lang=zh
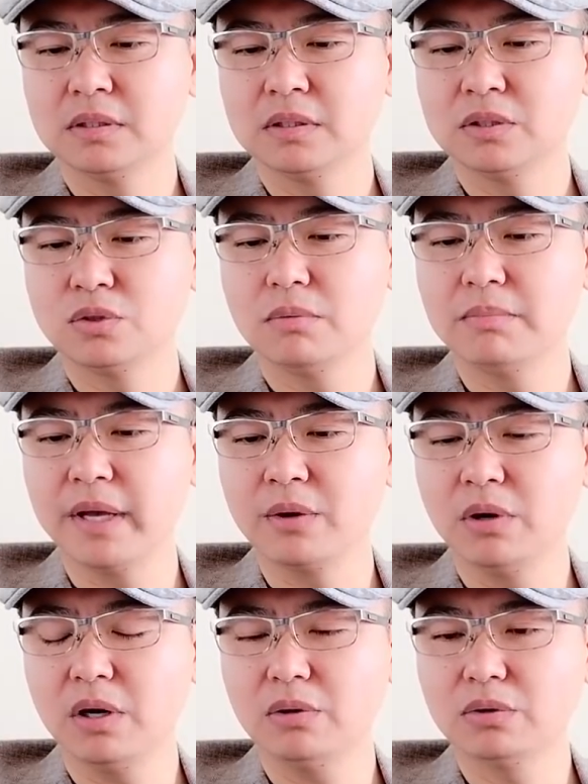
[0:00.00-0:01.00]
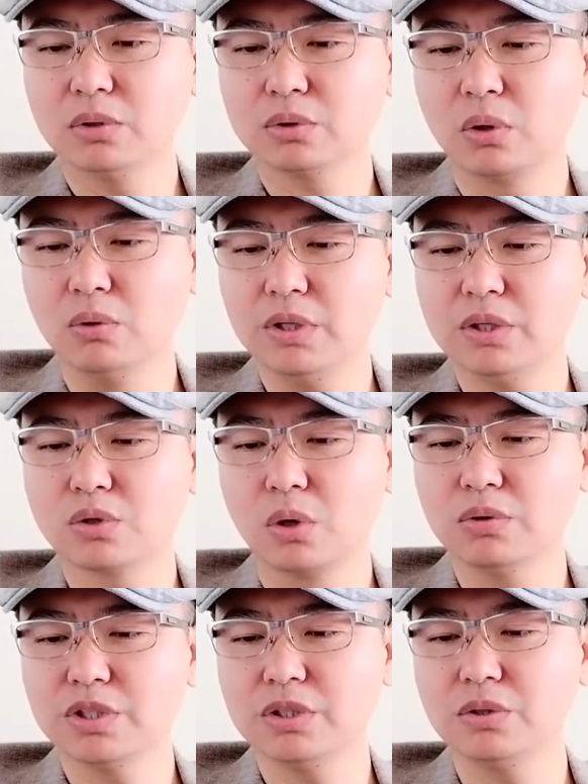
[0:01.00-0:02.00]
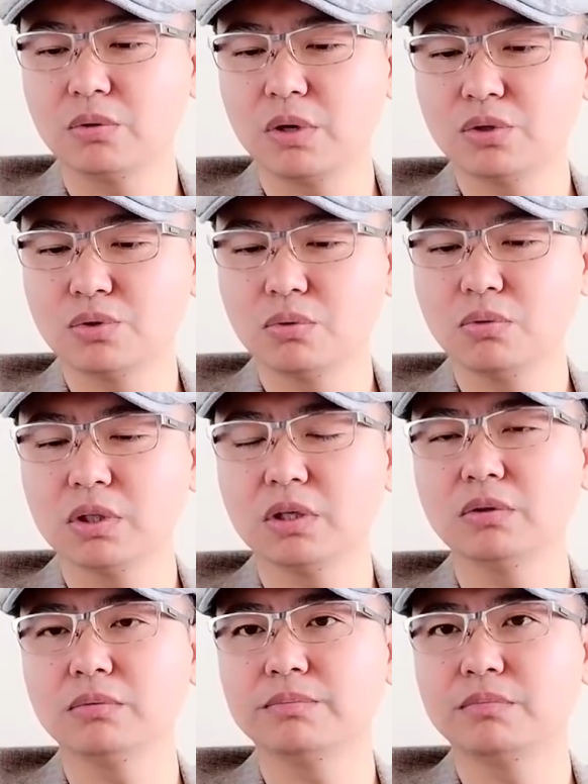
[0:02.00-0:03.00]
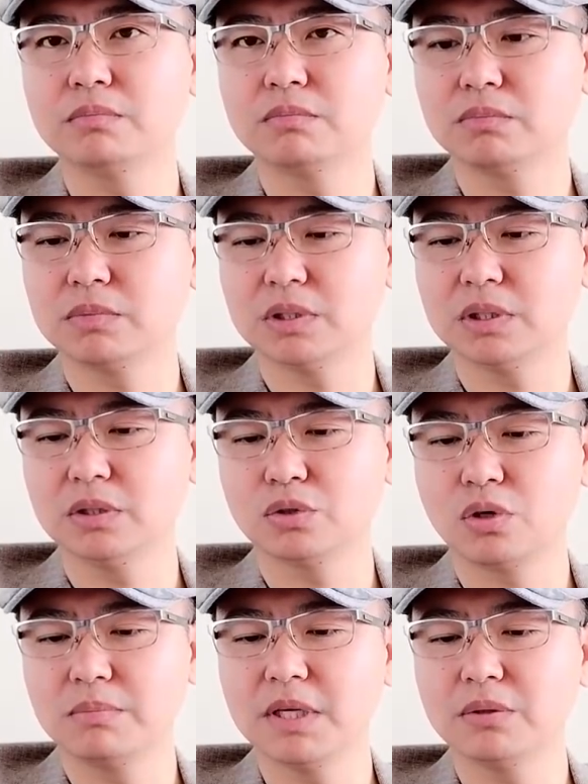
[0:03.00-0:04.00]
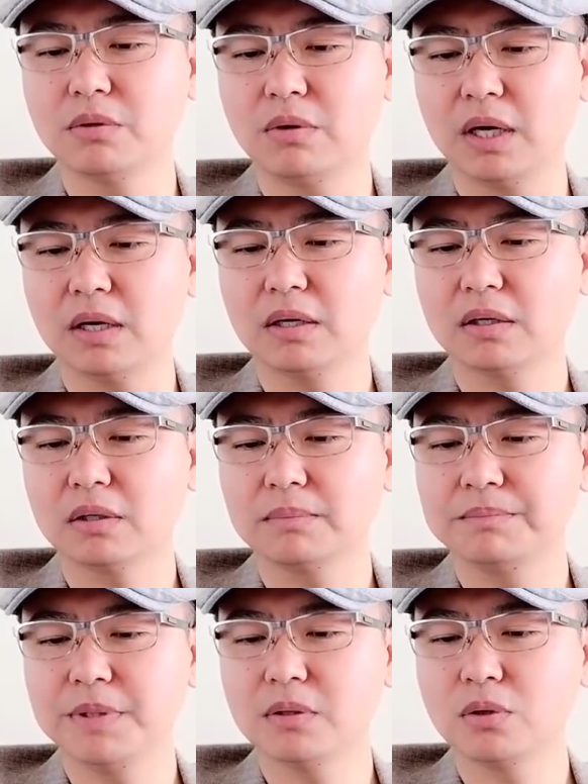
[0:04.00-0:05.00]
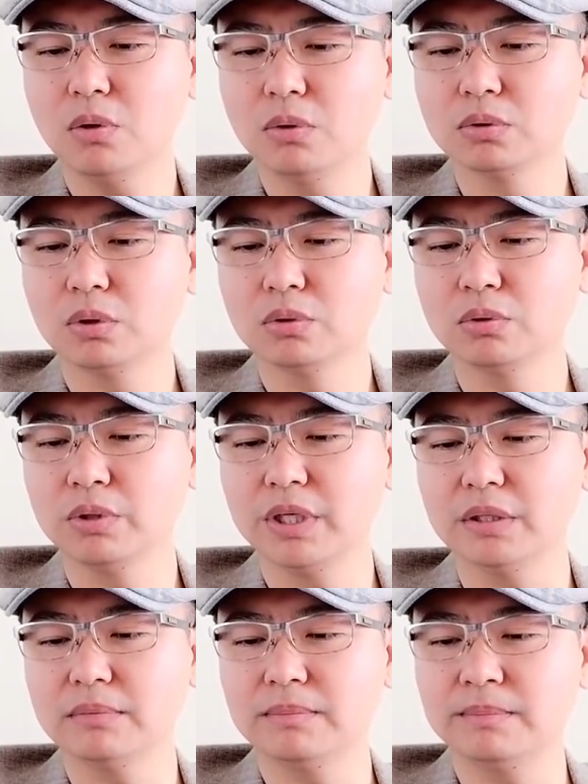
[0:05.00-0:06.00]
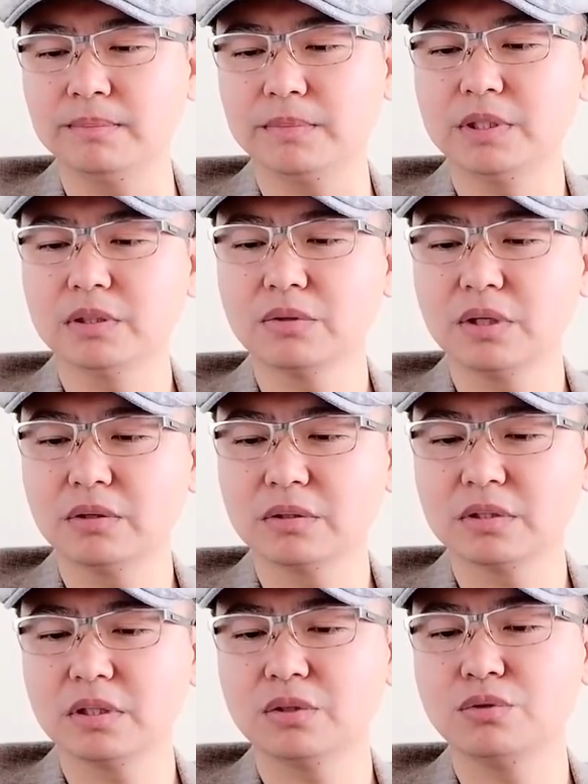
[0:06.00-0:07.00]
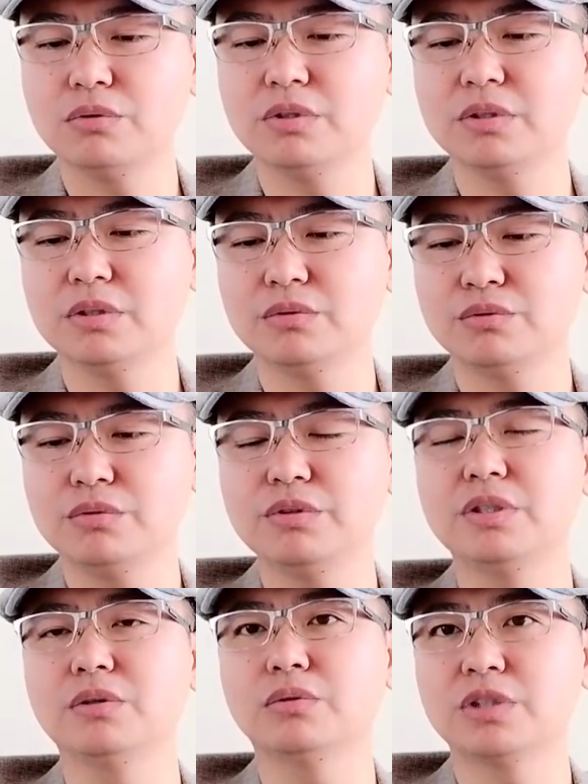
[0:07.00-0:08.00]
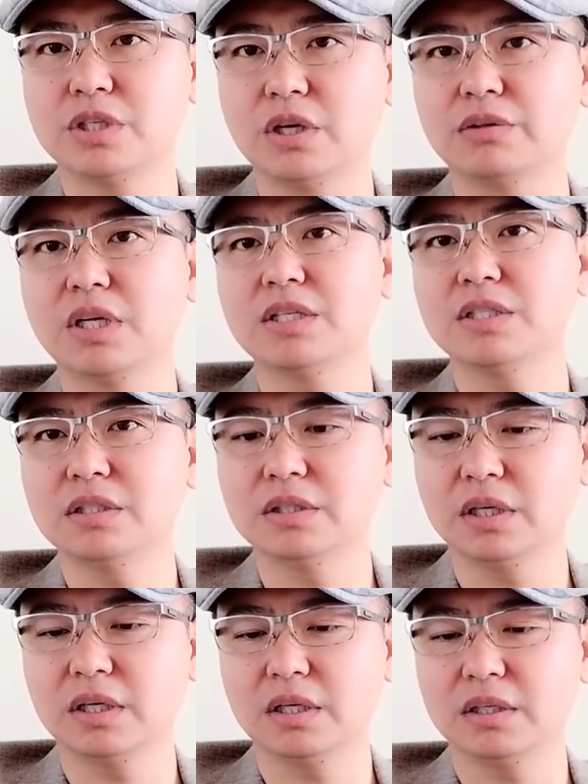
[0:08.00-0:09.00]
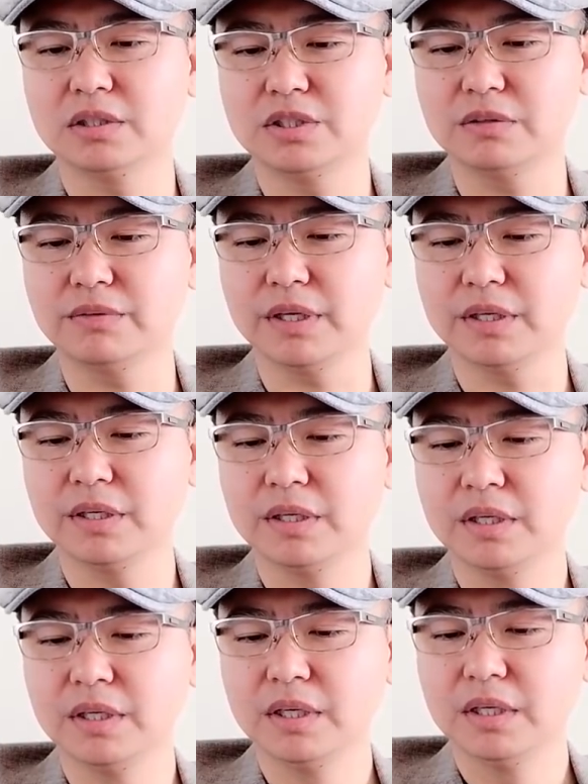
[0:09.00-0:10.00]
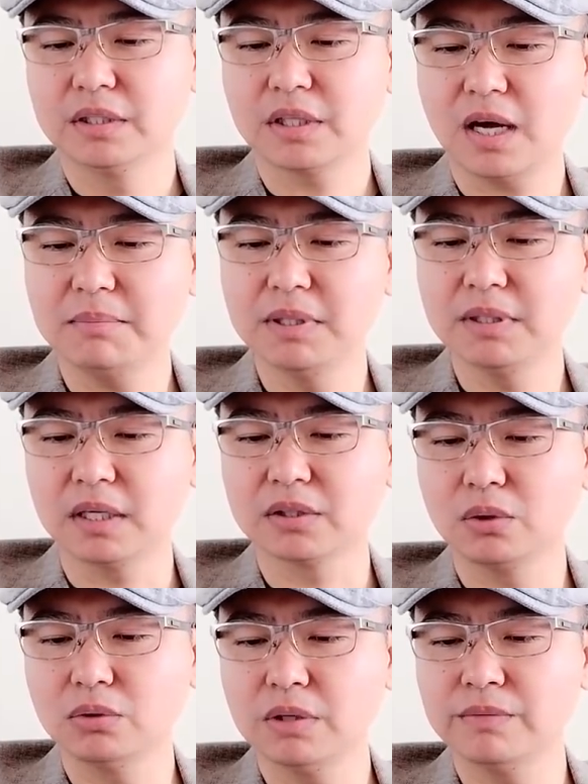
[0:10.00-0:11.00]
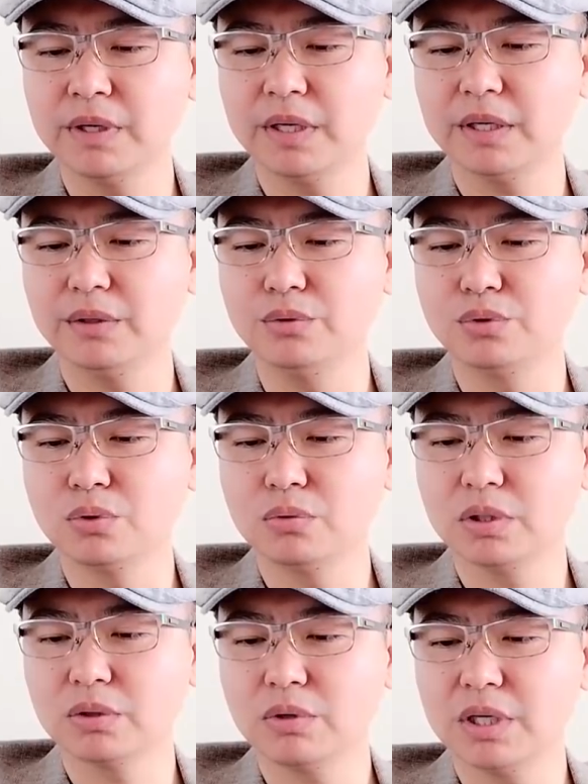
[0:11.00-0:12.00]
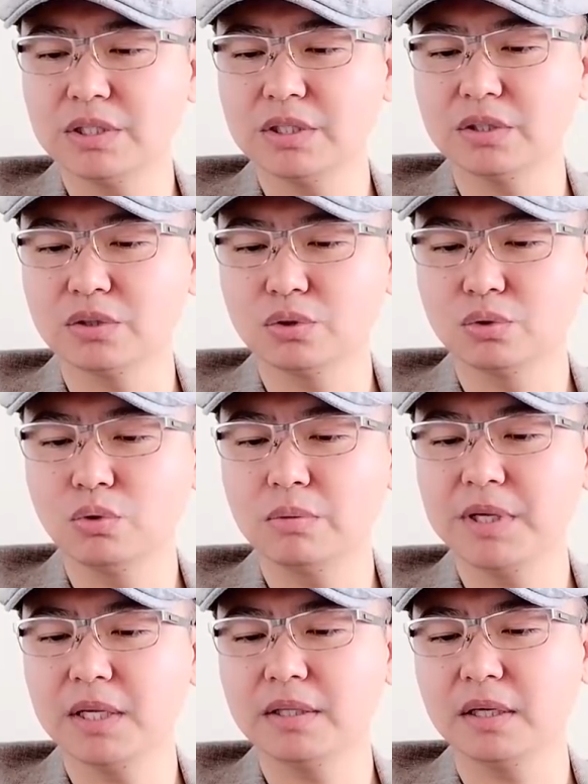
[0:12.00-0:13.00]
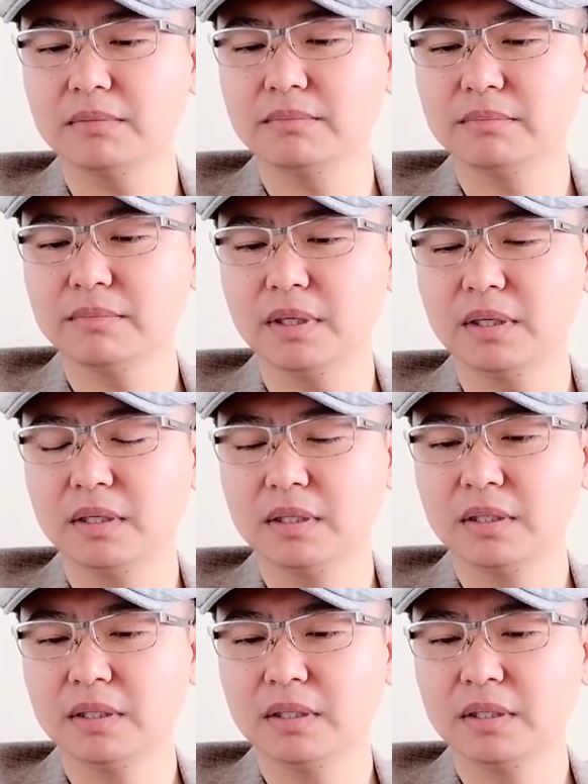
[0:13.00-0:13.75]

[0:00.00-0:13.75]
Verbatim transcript: 说美国和欧洲同意重启有关中国的这个双边对话。并共同努力应对俄罗斯的具体、具体有挑战性的啊行为。他们呢都认为与中国的关系是多边的啊，